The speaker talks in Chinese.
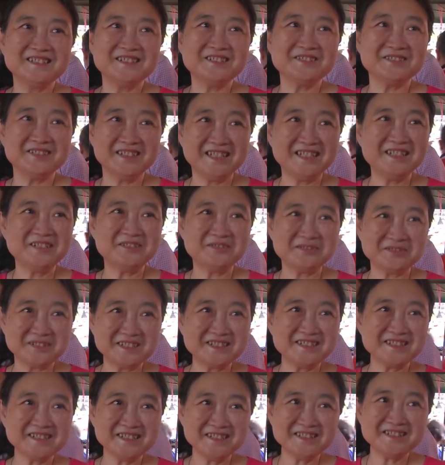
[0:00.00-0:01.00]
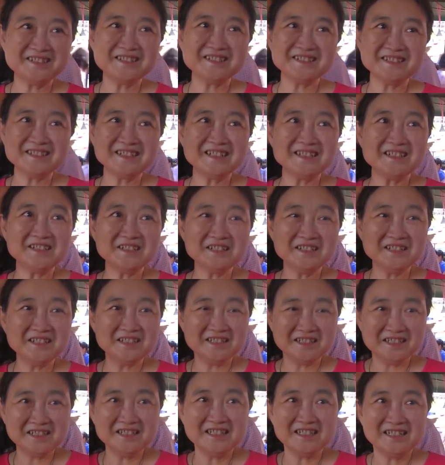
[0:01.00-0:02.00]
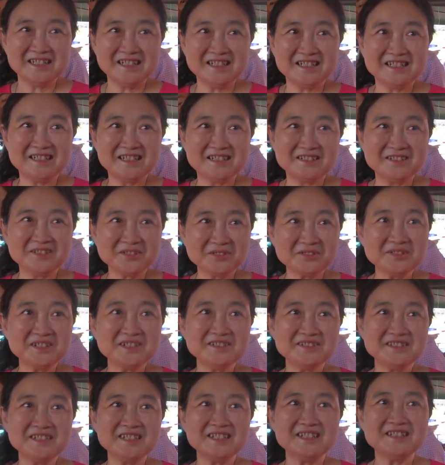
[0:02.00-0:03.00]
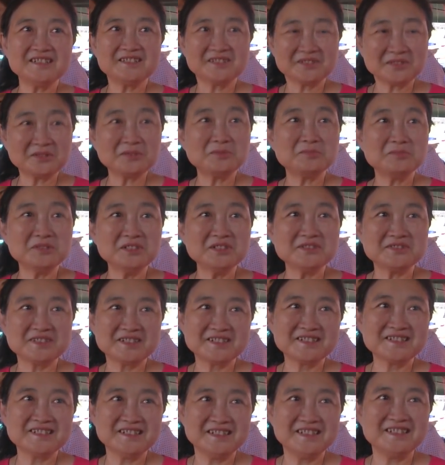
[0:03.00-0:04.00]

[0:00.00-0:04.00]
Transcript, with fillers: 楚了。我知道是在呃，中秋节的时候我们有吃。